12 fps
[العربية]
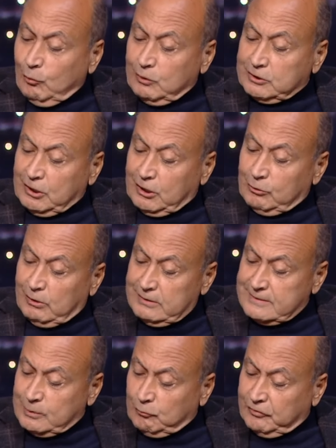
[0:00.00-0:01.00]

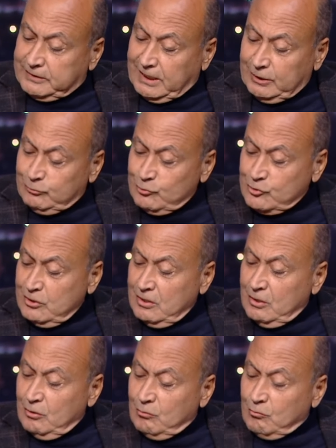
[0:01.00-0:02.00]
والتغيرات سوف تحدث
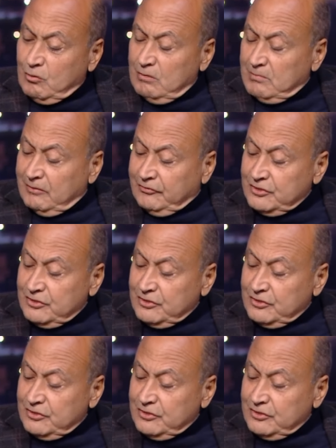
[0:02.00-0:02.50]
وما